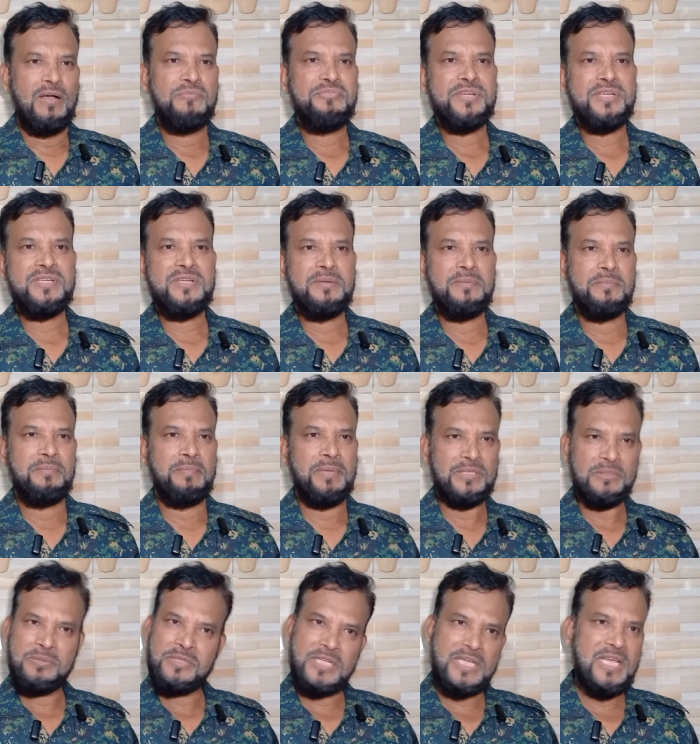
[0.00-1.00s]
অফিস
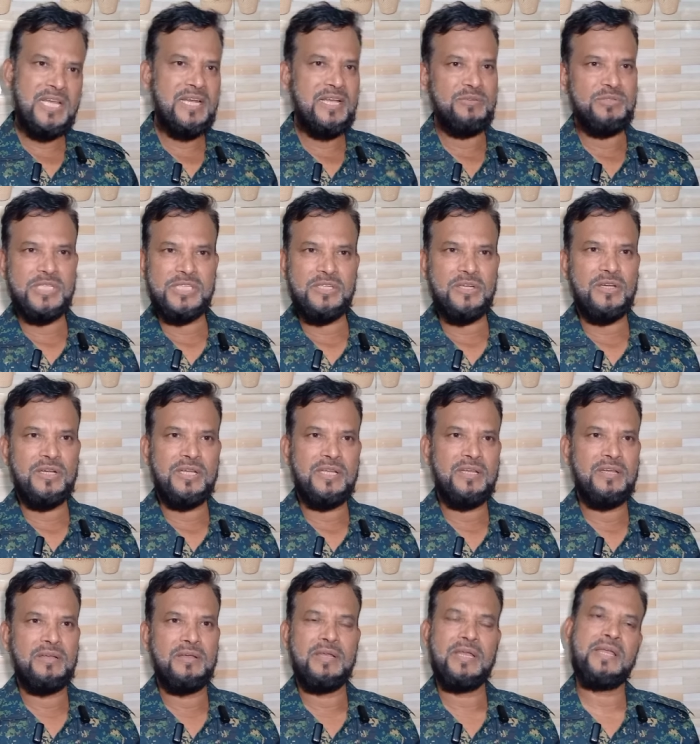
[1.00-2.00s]
মাঝে মধ্যে খিলগাঁও যেতে হয়
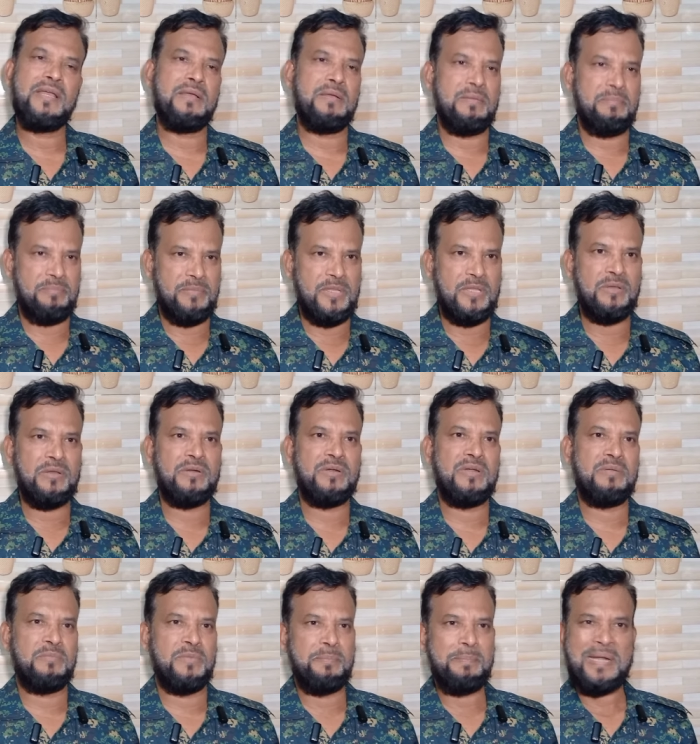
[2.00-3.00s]

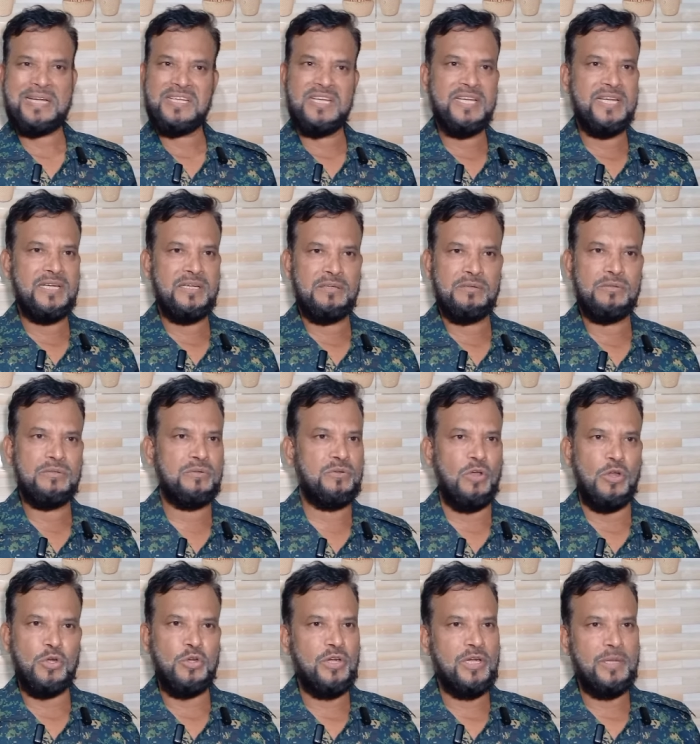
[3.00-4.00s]
ব্যাটালিয়ান কল